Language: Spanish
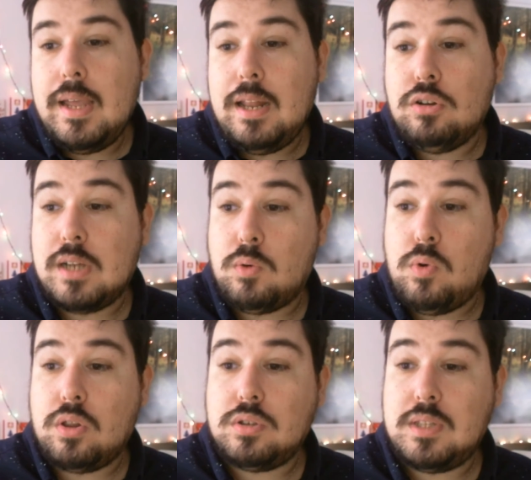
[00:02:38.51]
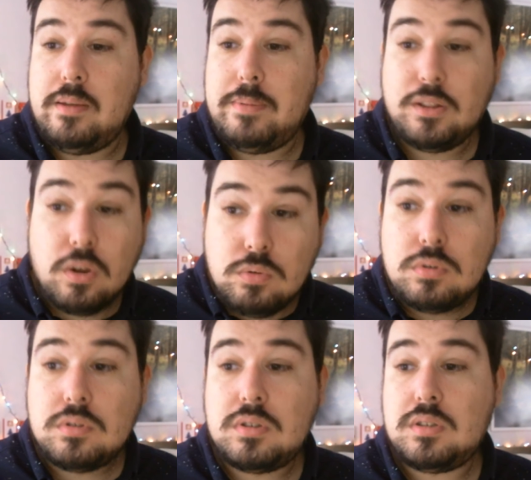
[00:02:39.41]
En los acuerdos de Bretton
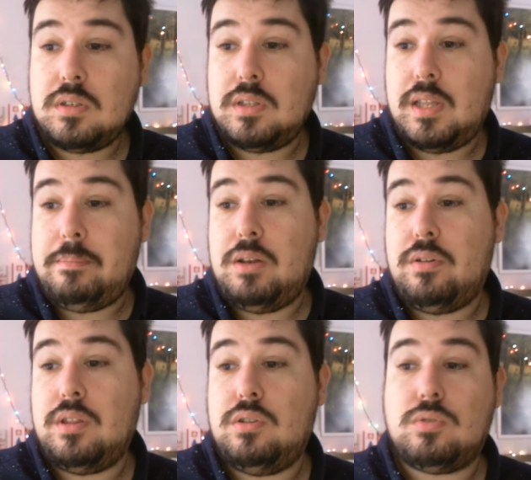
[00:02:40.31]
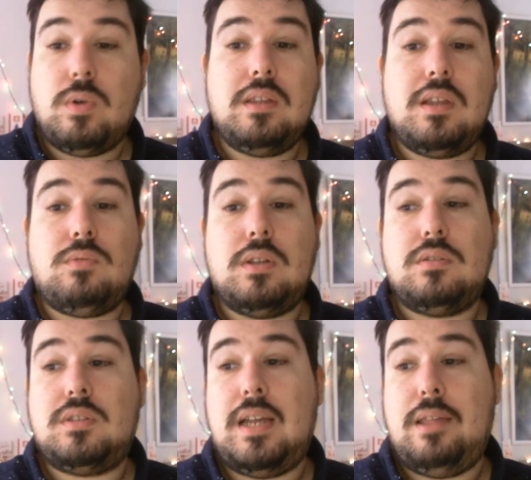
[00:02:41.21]
Woods de
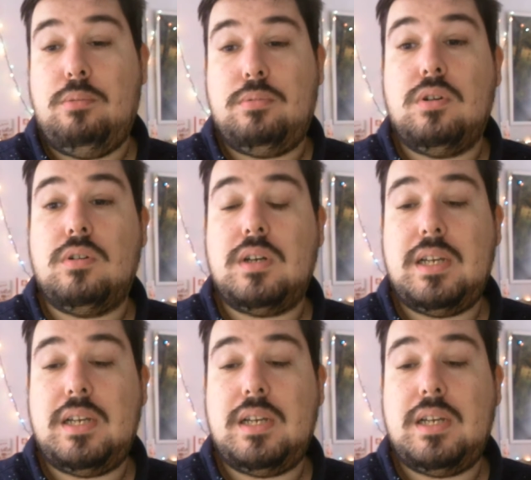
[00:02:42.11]
1944 se adoptó